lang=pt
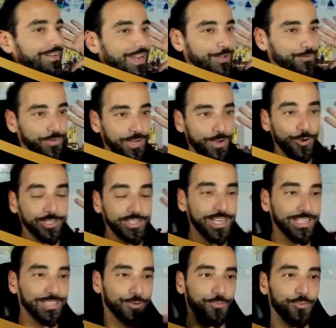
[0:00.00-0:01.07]
aí fica
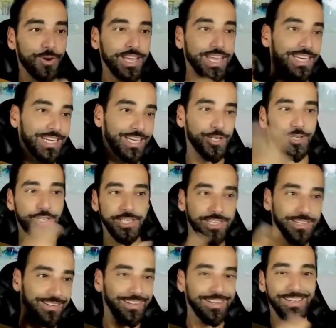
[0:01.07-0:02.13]
rodando, porque
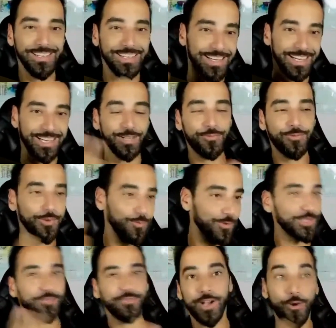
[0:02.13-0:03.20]
energia, ela
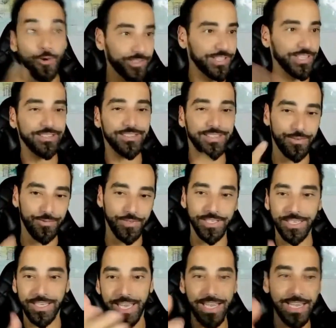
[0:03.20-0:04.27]
você fica rodando na
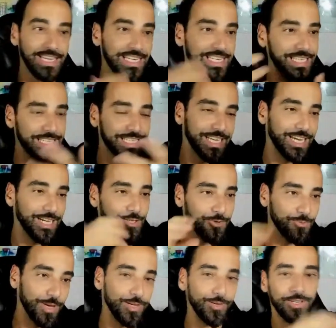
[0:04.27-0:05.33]
vida. Quem aí se
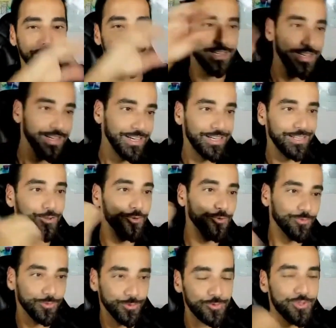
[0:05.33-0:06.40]
sente meio que num,
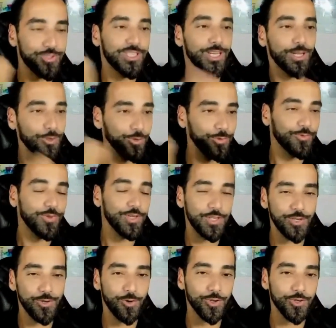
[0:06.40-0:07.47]
num ciclo
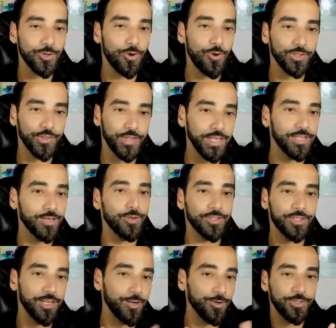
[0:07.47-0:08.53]
vicioso, rodando,
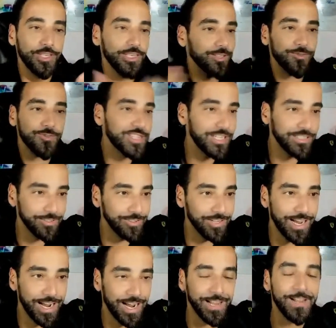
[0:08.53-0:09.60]
rodando, rodando e não sai do
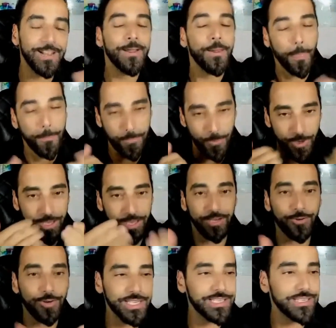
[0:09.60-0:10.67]
lugar? Porque
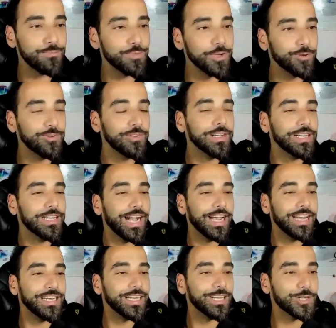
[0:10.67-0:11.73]
não recebeu
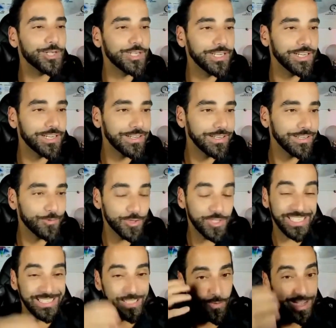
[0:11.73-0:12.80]
a energia,
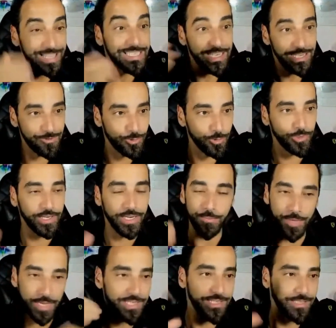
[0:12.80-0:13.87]
você não aceitou, né?
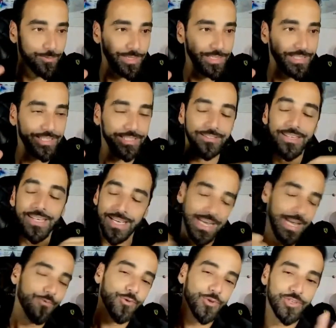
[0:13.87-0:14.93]
Porque eles estão mandando.
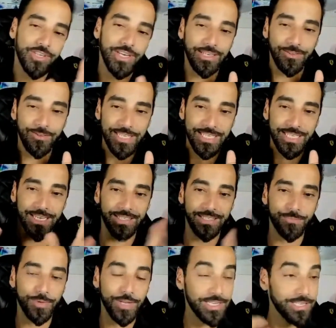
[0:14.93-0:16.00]
É você que não
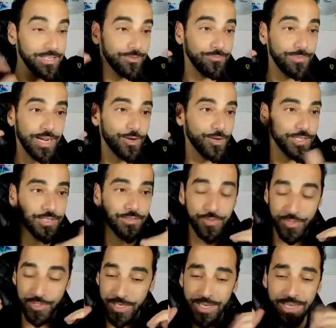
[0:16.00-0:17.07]
aceita, porque eles são maiores que
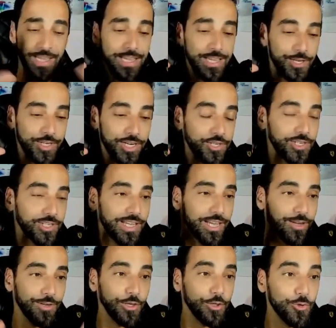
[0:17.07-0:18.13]
você, já te
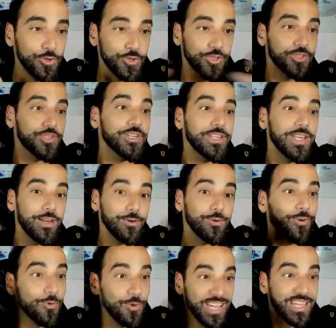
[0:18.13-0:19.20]
deram a luz, te
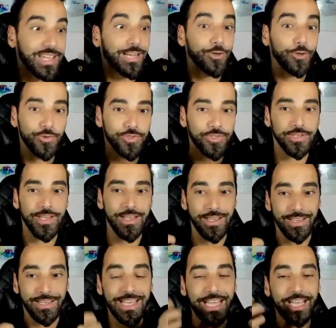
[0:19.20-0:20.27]
deram. O que, que é a luz?
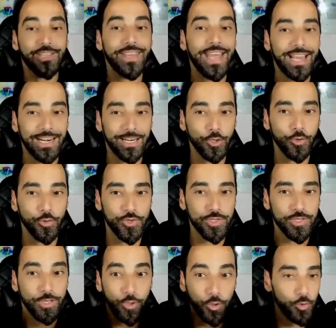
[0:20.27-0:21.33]
O que, é dar a
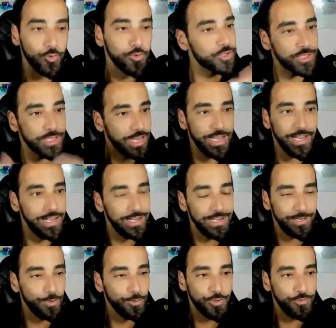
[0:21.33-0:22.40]
luz? Luz
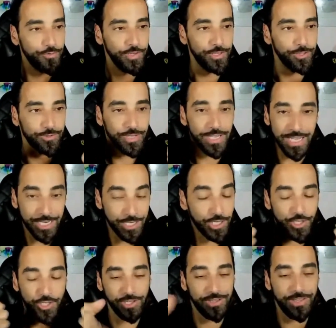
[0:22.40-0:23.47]
é o divino, já
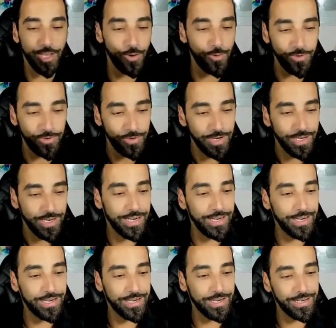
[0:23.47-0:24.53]
te deu
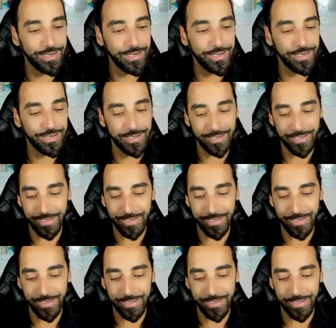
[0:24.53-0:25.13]
a,